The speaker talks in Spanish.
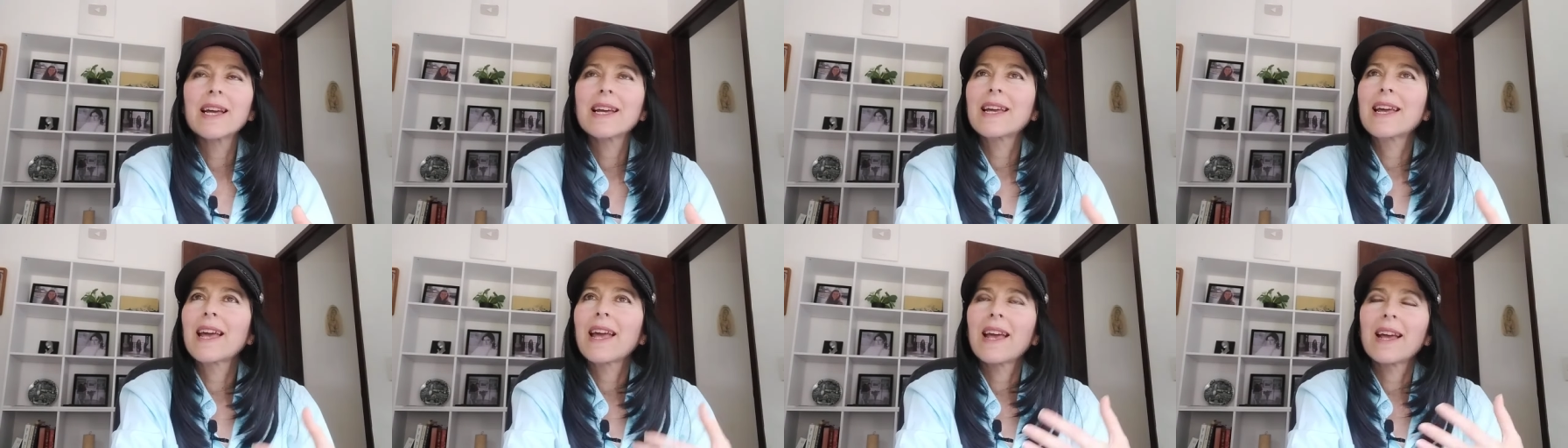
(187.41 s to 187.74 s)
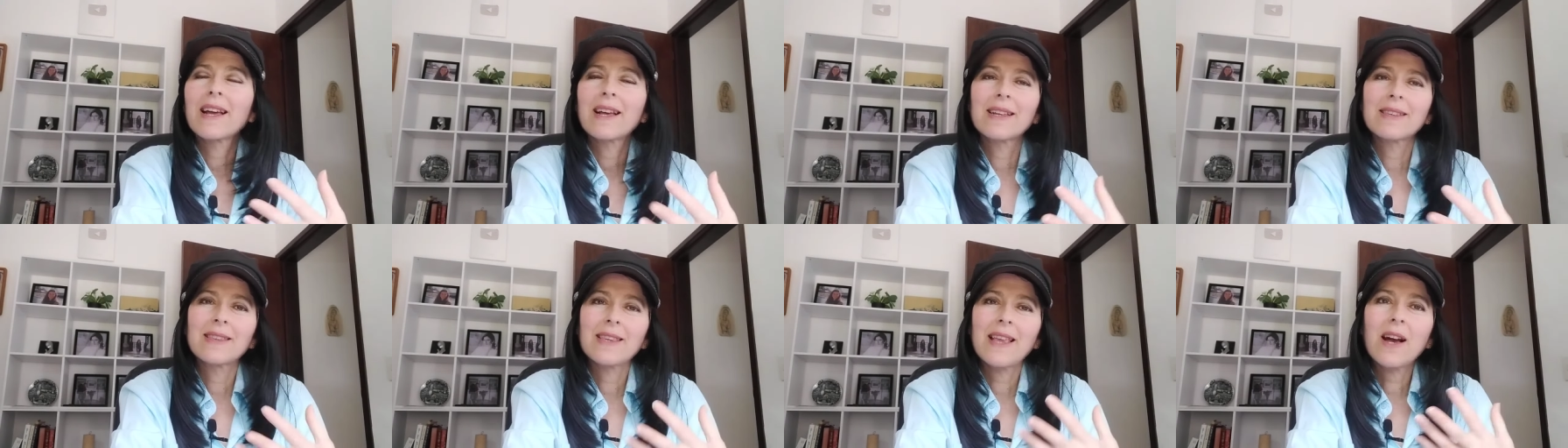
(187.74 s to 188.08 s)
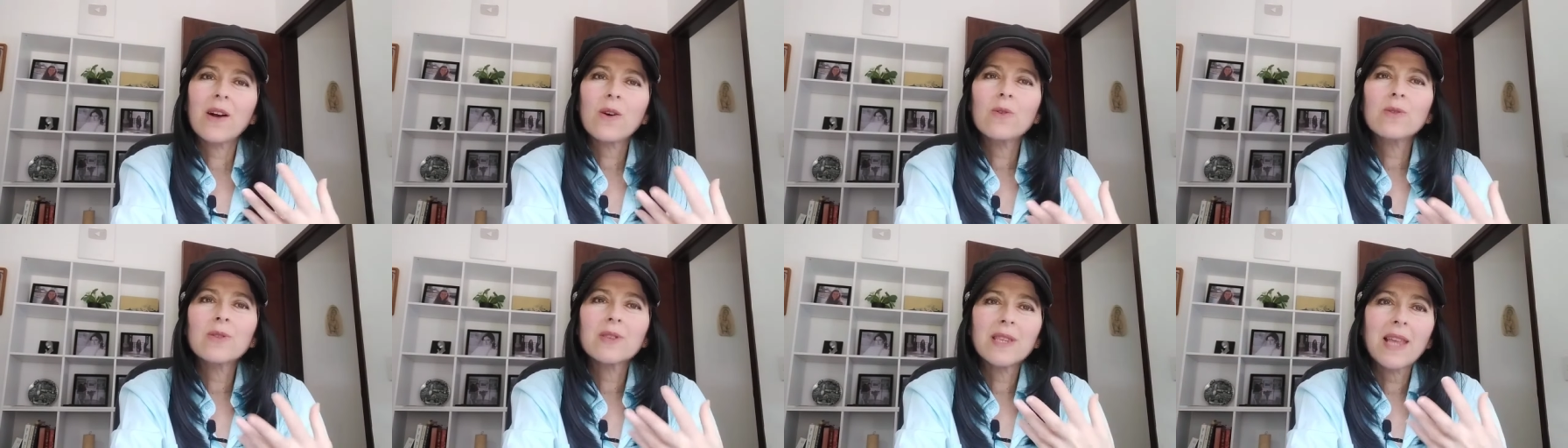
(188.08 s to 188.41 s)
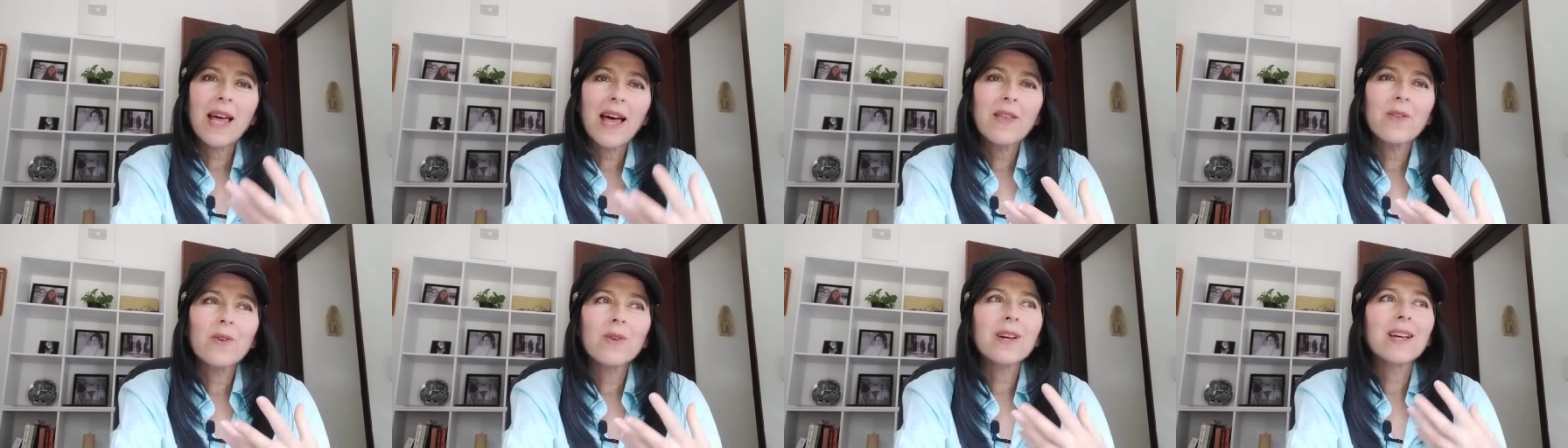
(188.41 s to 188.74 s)
que, te ha
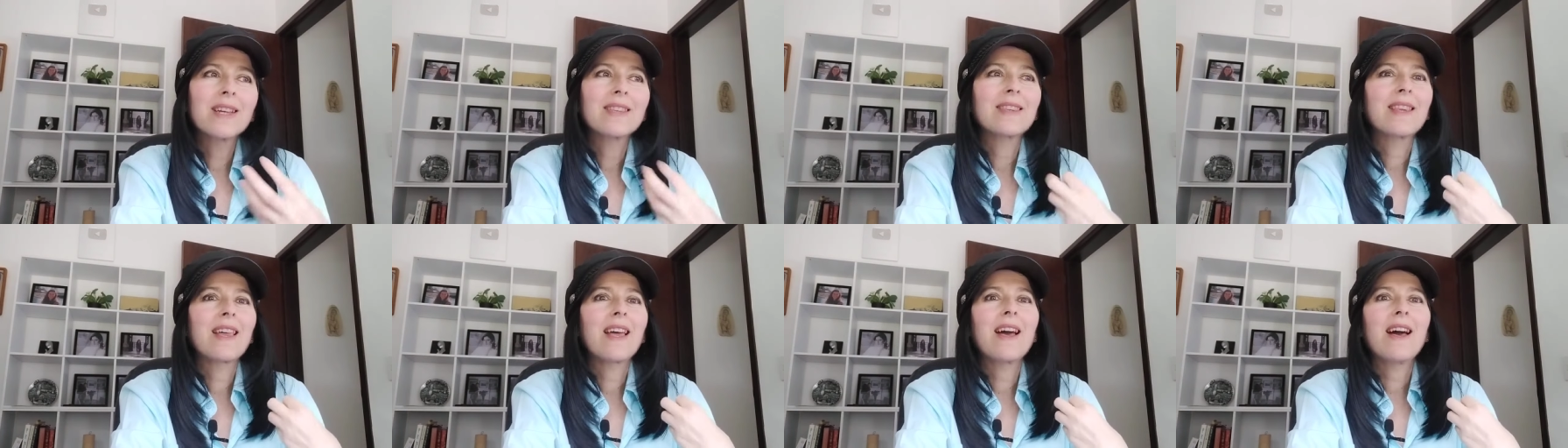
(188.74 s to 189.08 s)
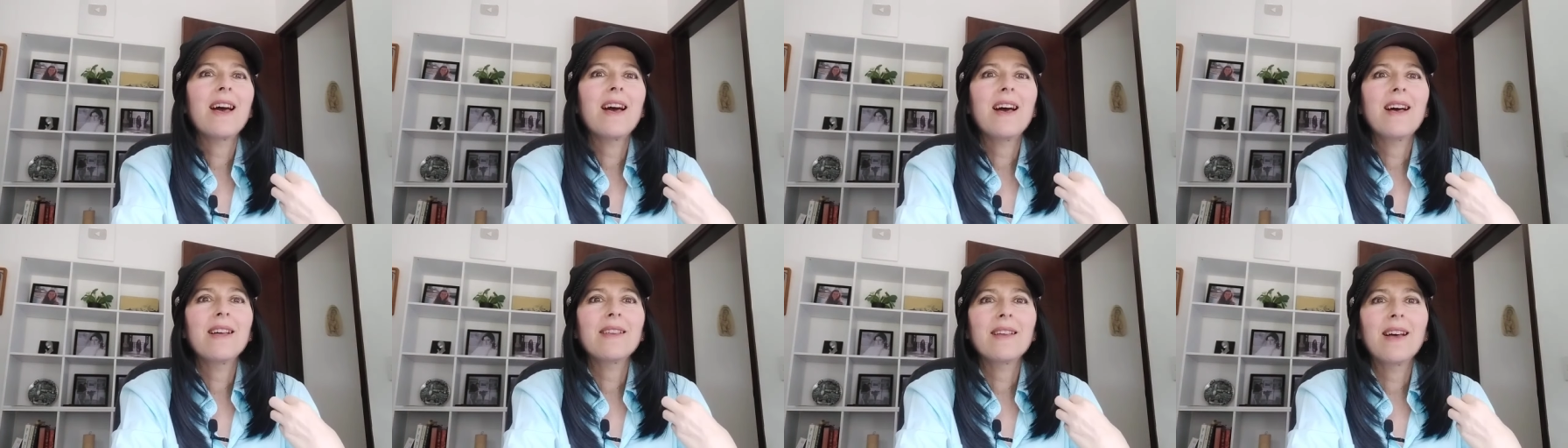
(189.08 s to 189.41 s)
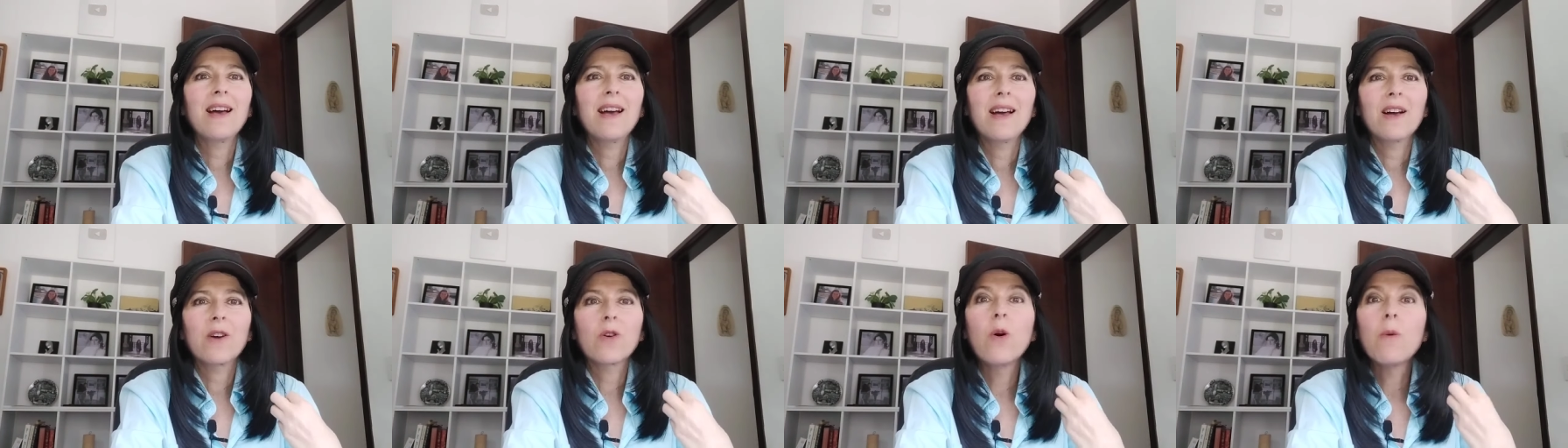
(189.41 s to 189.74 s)
contado, que te ha